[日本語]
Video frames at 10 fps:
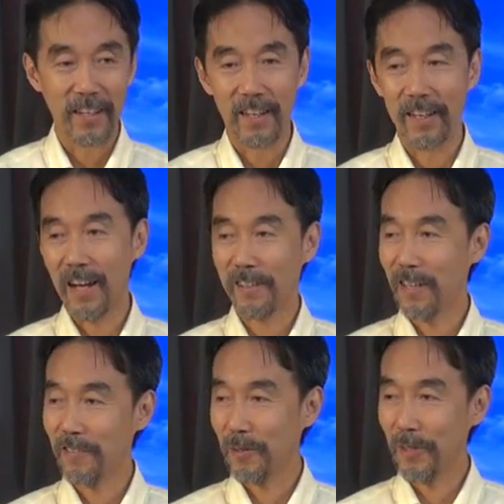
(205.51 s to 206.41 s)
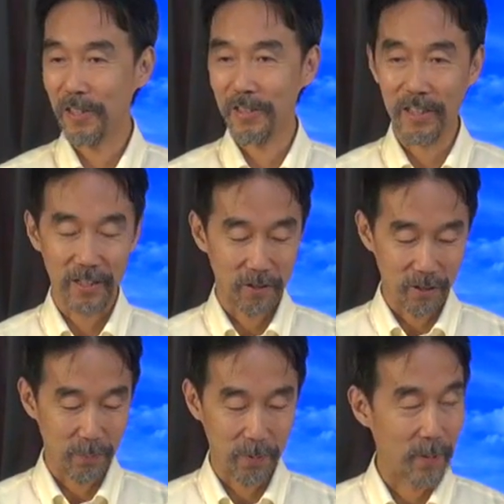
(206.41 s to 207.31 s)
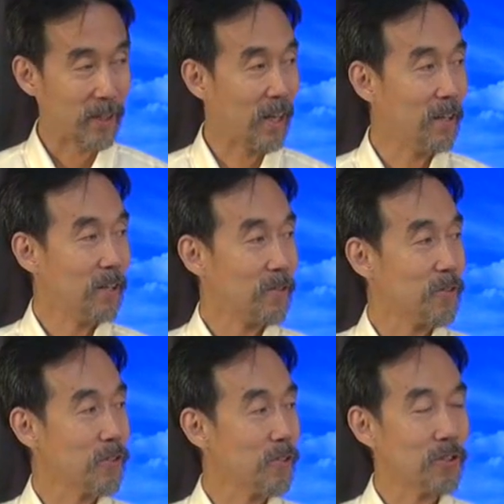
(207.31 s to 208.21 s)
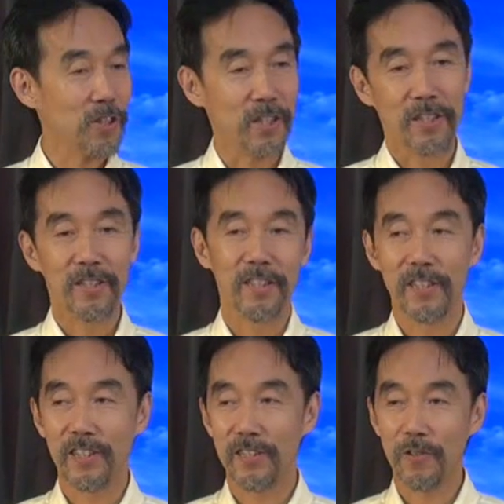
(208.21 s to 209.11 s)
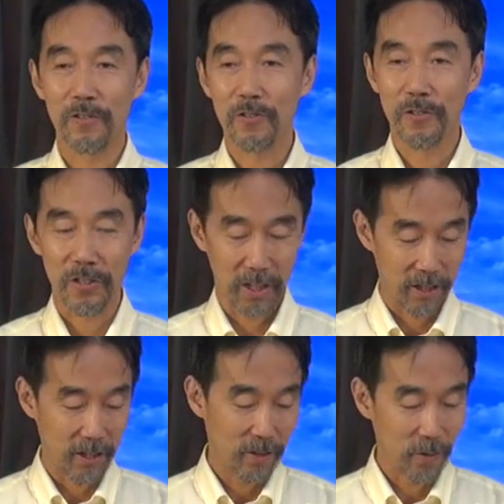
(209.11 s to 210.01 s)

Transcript: えー、アカウンタビリティグループまた後々こう少し